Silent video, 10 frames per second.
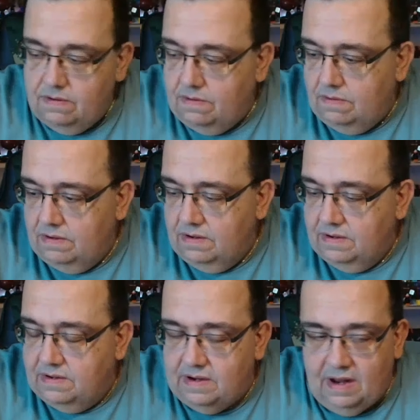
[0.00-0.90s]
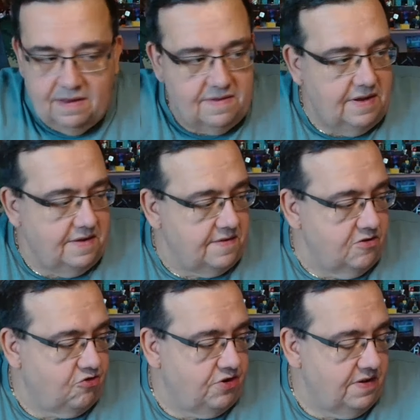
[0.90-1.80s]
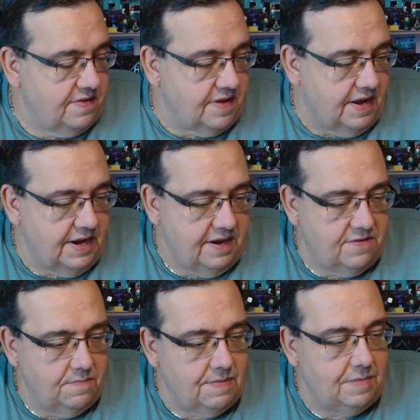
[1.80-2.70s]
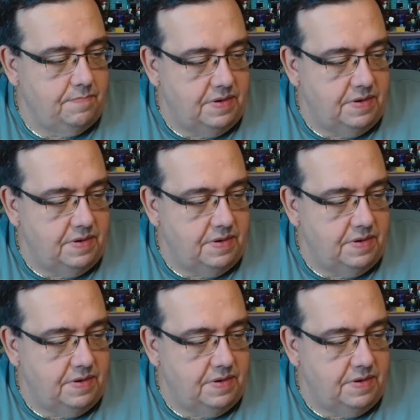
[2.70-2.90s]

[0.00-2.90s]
Und als nächsten Schritt zeige ich so mal ein